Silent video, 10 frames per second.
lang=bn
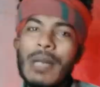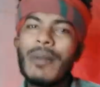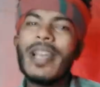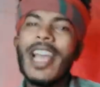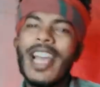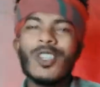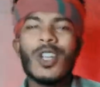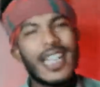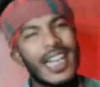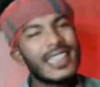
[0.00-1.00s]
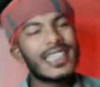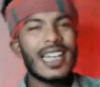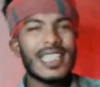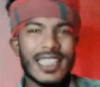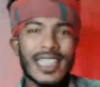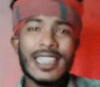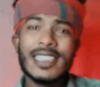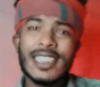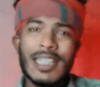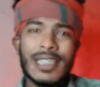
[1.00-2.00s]
কিভাবে একদল ডাকাতের হাত থেকে
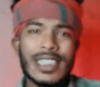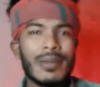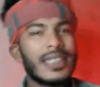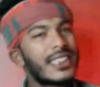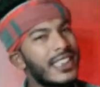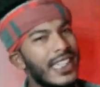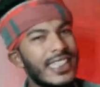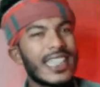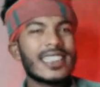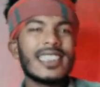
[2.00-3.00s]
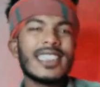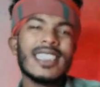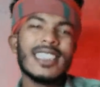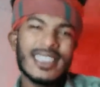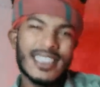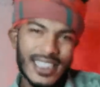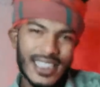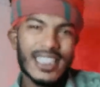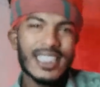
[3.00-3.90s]
নিজেকে বাঁচাবেন সেটা শিখিয়ে দিচ্ছে